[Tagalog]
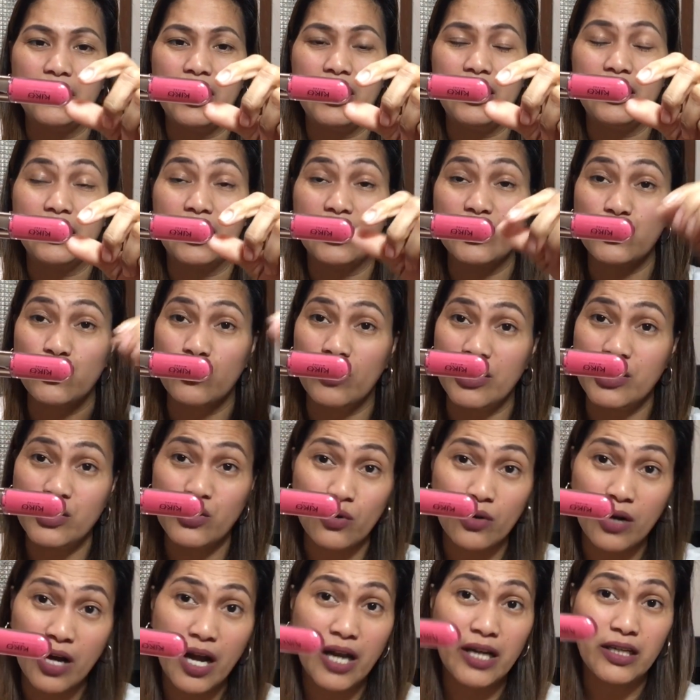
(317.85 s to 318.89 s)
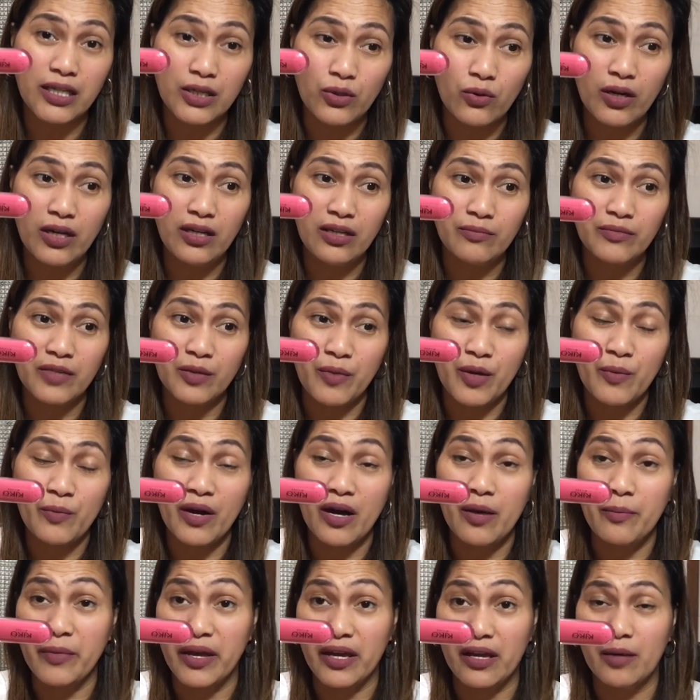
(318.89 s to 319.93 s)
Dahil nga syunga-syunga, hindi ko alam na may
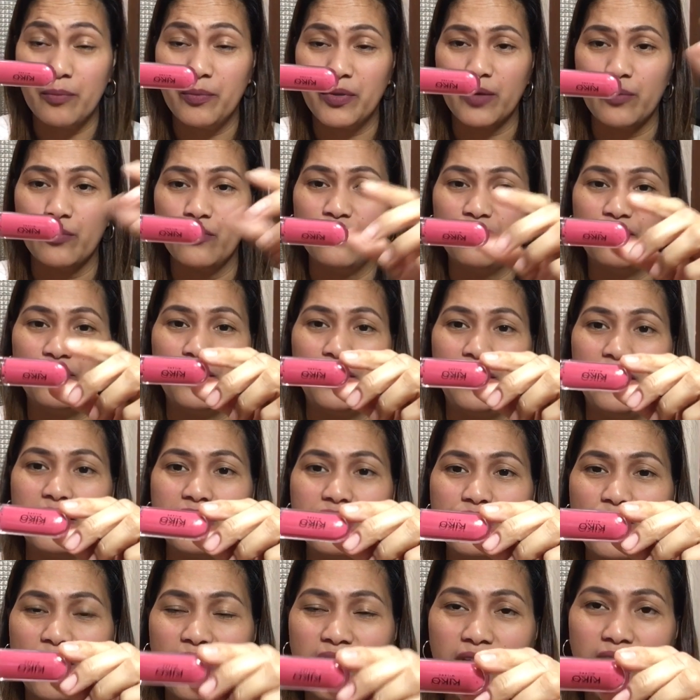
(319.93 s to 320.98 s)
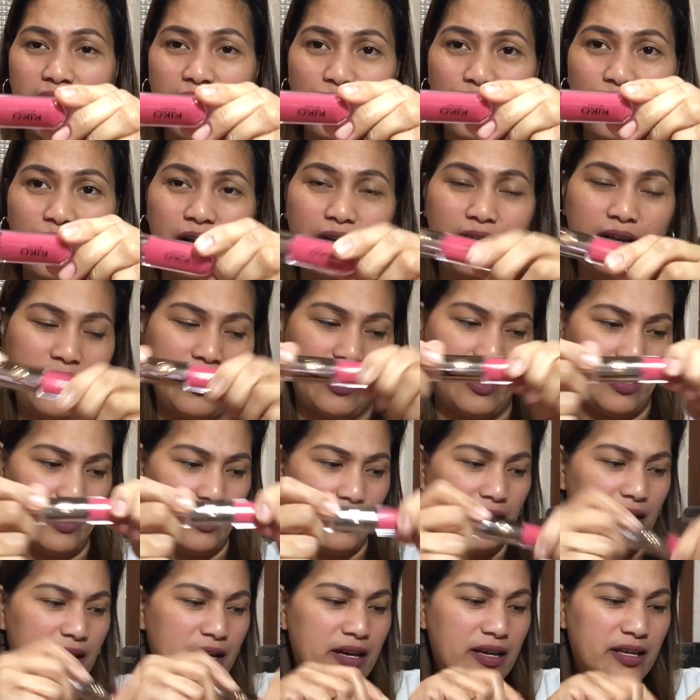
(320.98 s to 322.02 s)
mga makeup remover. So, ayan yun, ayan.
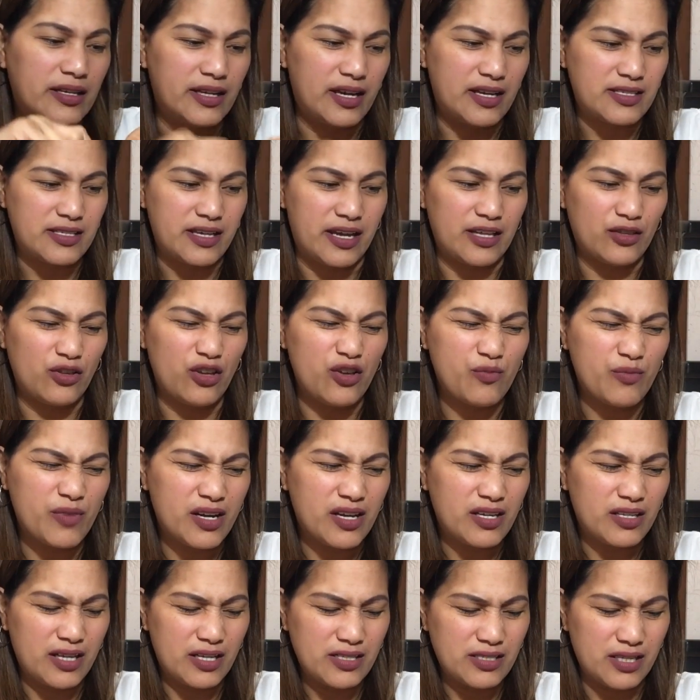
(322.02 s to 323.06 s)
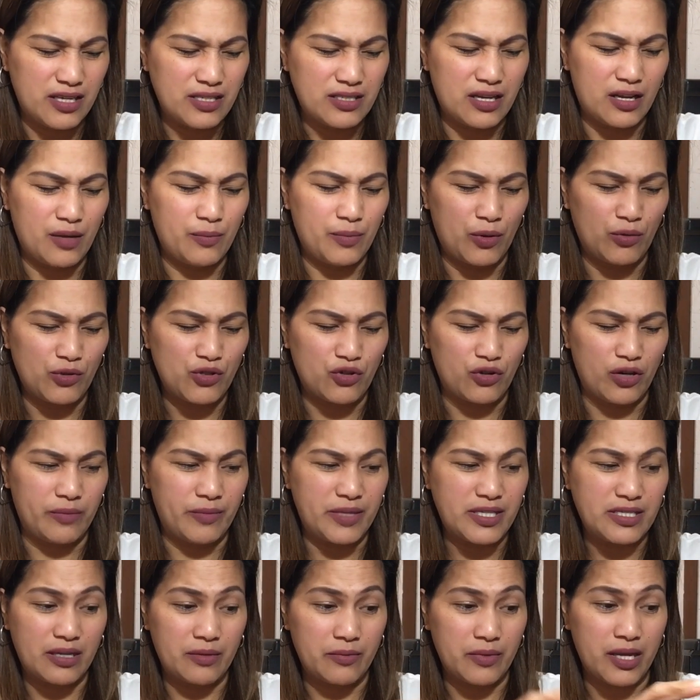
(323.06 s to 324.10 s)
Nasa, ito yung mga nasa isang pouch ko.
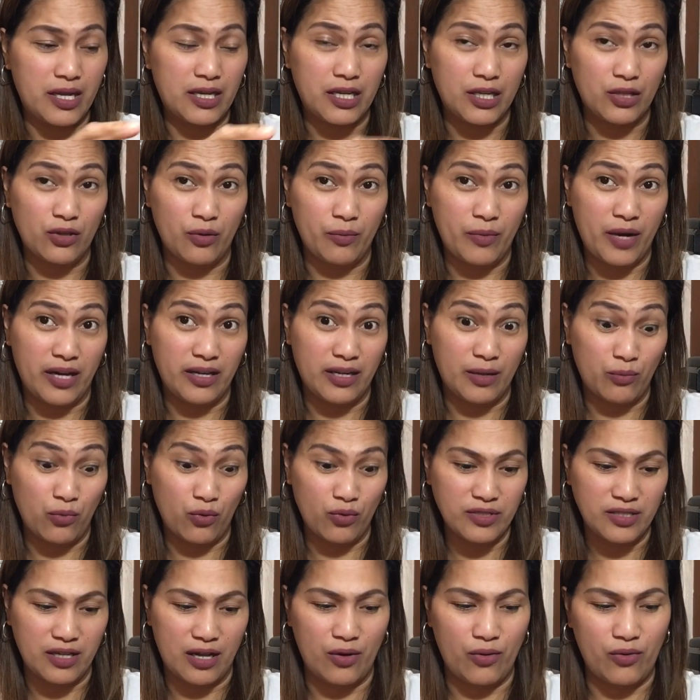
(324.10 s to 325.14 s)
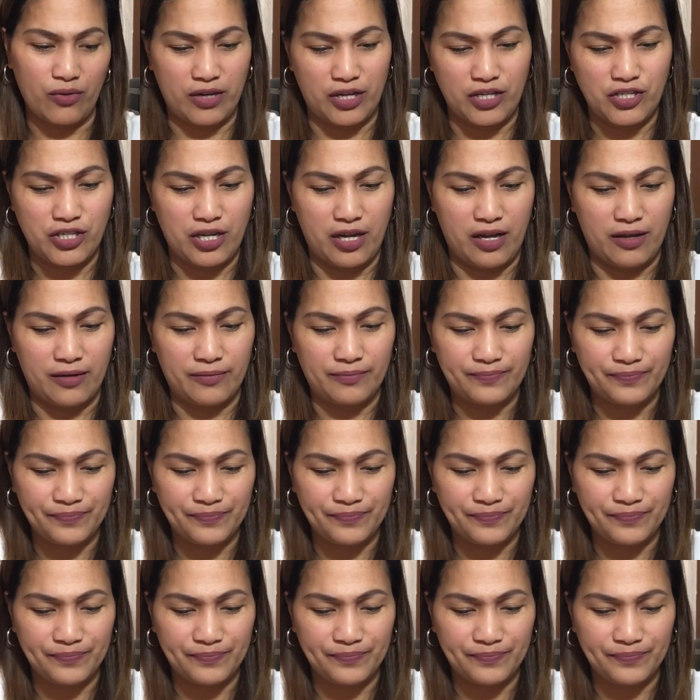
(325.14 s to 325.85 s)
Ibig sabihin nito, mga nabuksan ko na siya.